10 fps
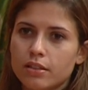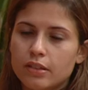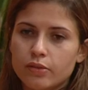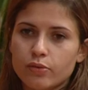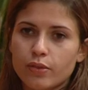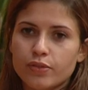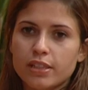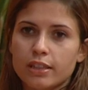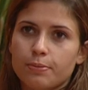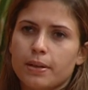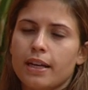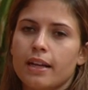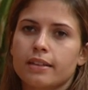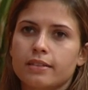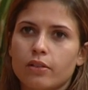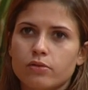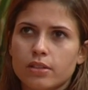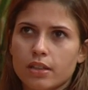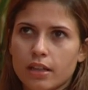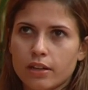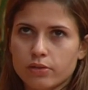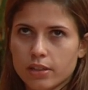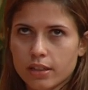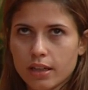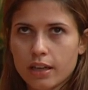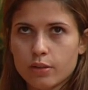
Eu nunca fiz nada para ela e tal, não sei o que lá, não sei o que lá.